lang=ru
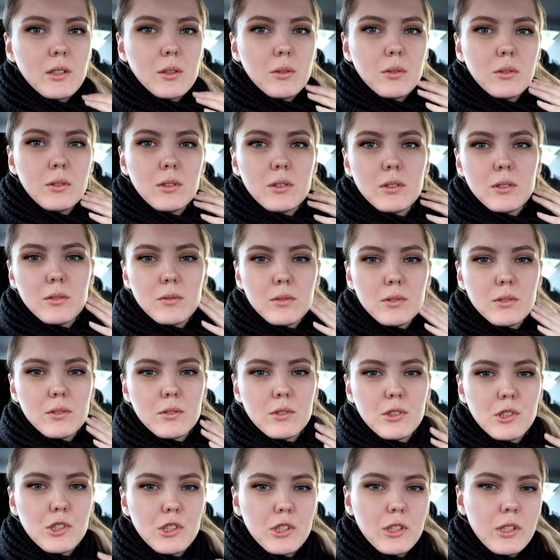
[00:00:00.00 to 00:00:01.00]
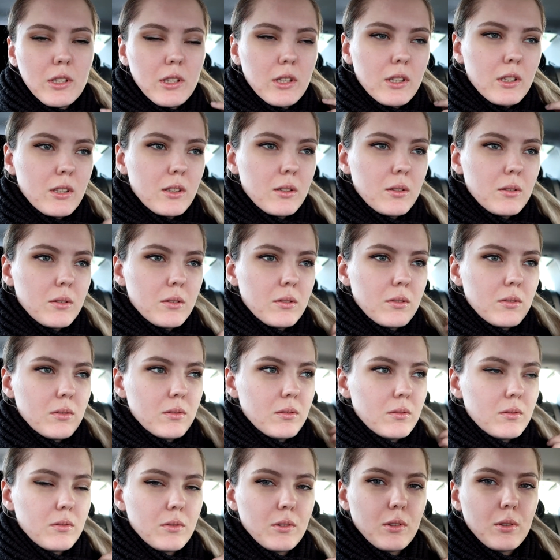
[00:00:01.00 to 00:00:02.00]
какое-то, вот шея,
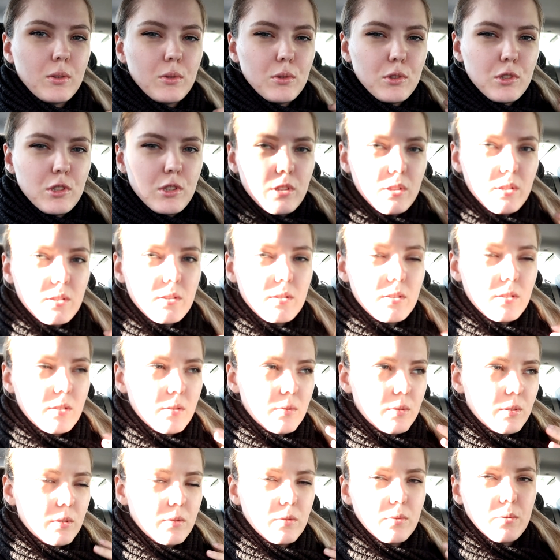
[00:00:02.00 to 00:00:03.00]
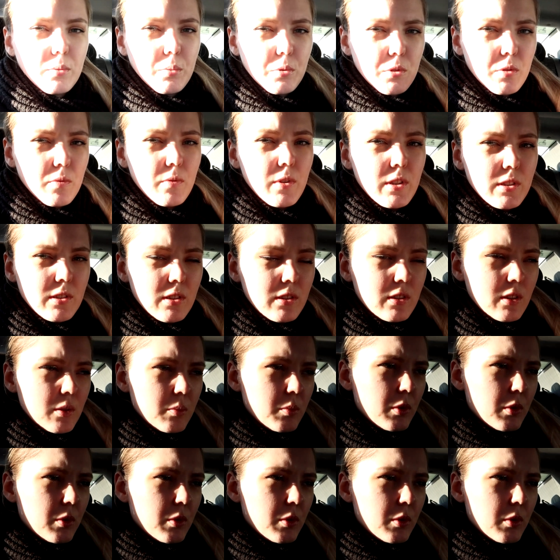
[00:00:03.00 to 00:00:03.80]
ключица, вот, в общем, весь этот